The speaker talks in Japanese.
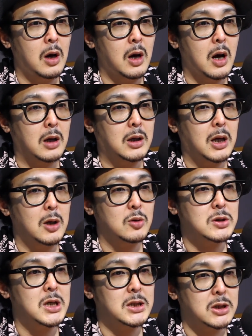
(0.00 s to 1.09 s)
八景
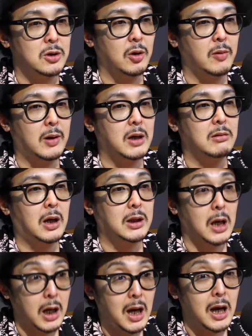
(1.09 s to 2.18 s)
ロシア人と言われる方
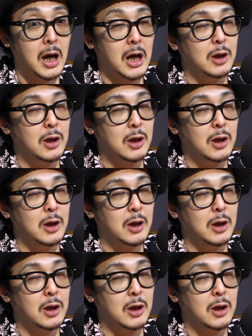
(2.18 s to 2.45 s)
が